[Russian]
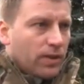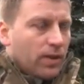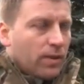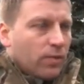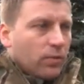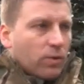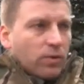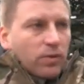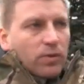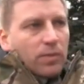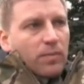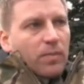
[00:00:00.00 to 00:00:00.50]

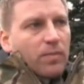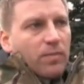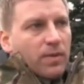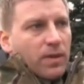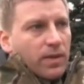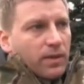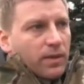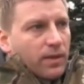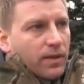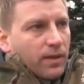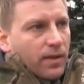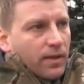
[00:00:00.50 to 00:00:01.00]
Просто
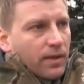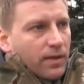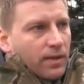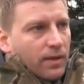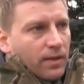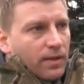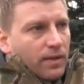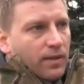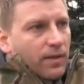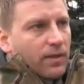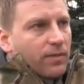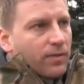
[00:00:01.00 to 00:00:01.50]
поміняти краніки,
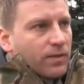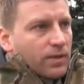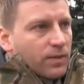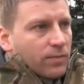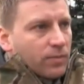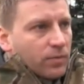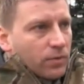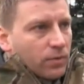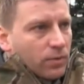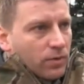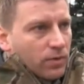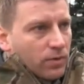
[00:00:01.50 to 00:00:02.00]
які
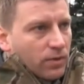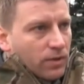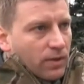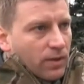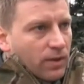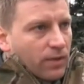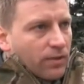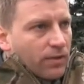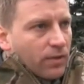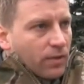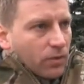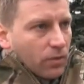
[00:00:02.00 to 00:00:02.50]
800
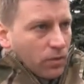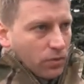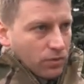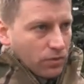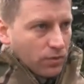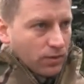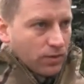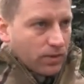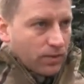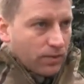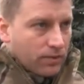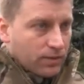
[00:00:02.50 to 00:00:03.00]
гривень
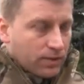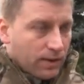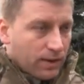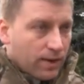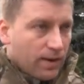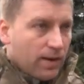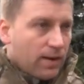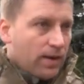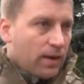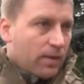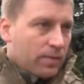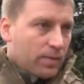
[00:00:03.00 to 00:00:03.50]
коштують на все.
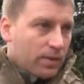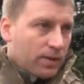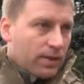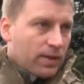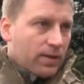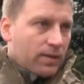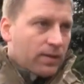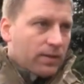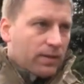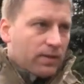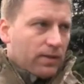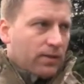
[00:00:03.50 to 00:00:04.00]

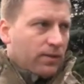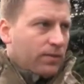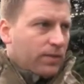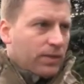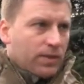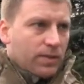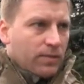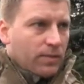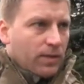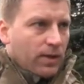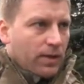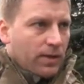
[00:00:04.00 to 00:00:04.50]
Підрядник
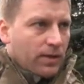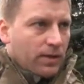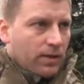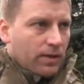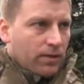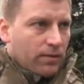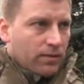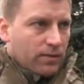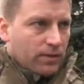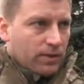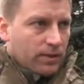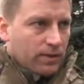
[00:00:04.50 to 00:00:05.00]
вісім
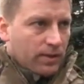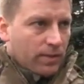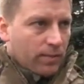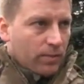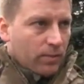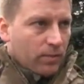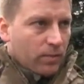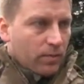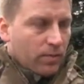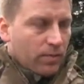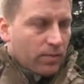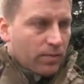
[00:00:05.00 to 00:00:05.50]
краніків цих треба
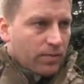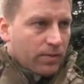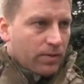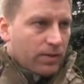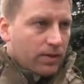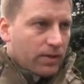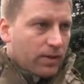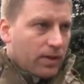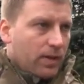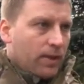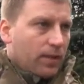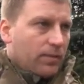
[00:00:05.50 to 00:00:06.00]
було поміняти.
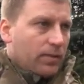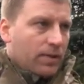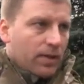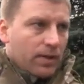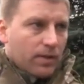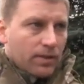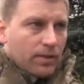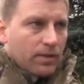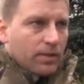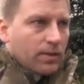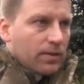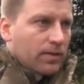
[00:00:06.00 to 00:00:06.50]

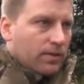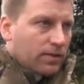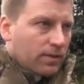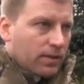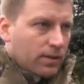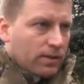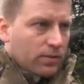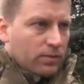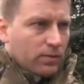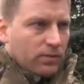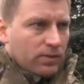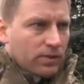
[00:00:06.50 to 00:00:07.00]
Підрядник їх
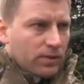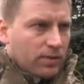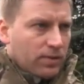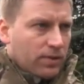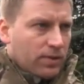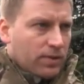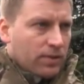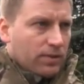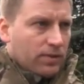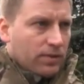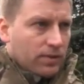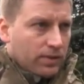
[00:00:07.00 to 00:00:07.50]
зразу за два
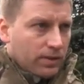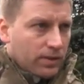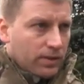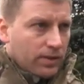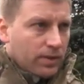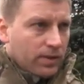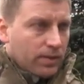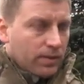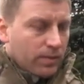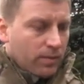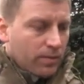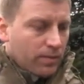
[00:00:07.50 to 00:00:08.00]
чи за три
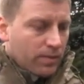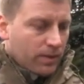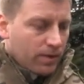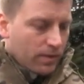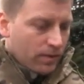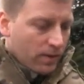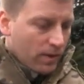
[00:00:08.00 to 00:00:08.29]
дні поміняв.